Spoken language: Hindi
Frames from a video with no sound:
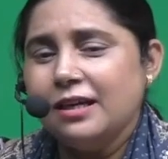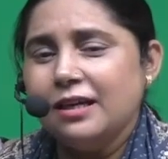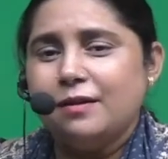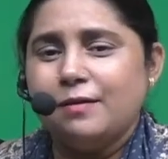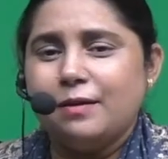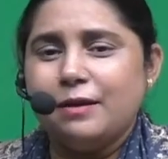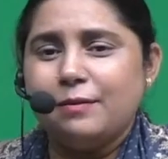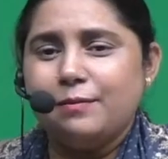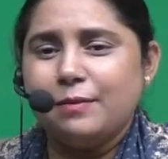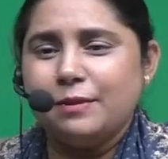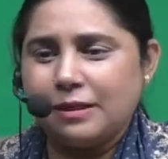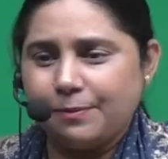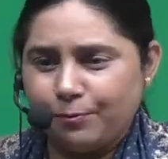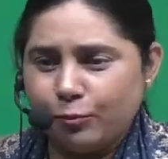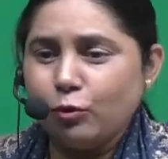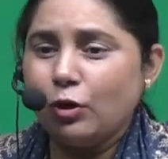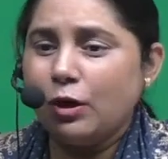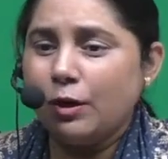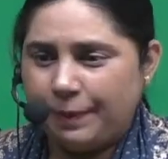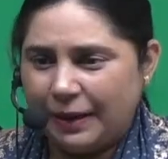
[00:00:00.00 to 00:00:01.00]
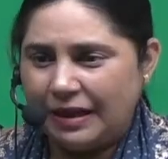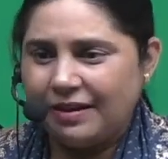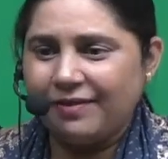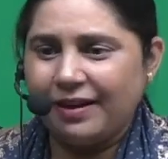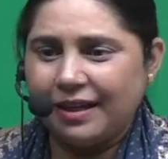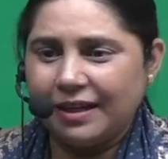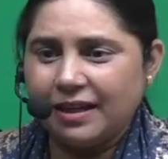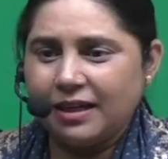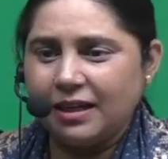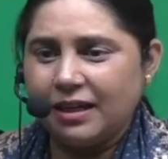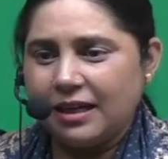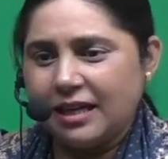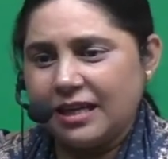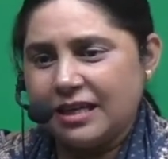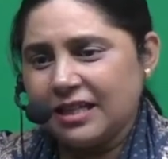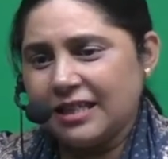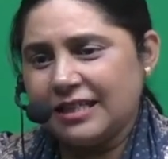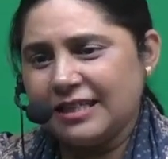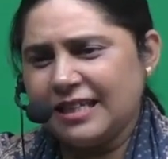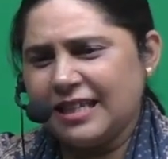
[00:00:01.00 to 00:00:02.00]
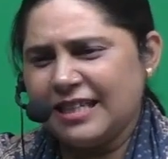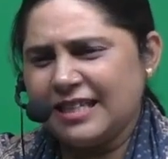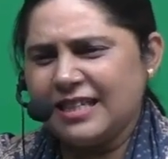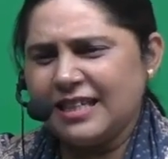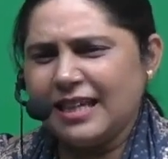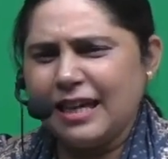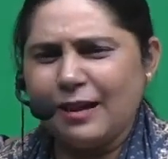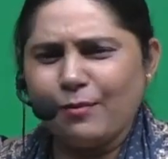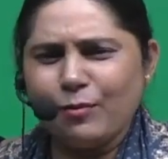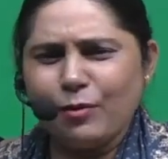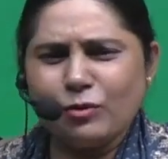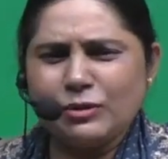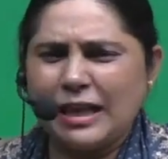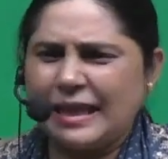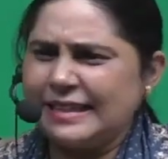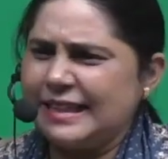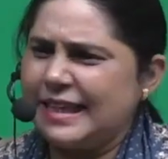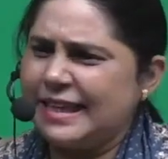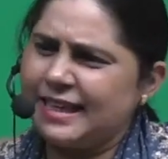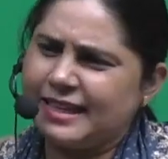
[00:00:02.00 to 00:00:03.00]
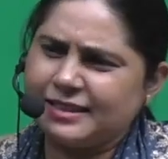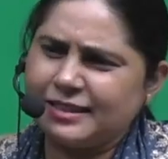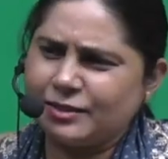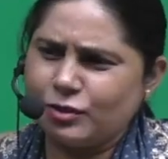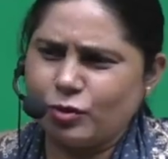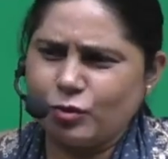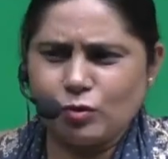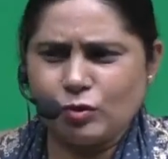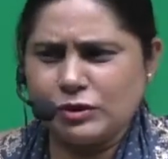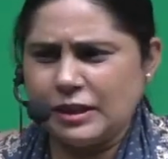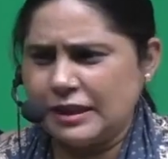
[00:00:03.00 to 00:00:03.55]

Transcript: आ, मतलब पूरे परिवार के रिलेशन इतने अच्छे कि हम लोग दादा ही कहते थे उनको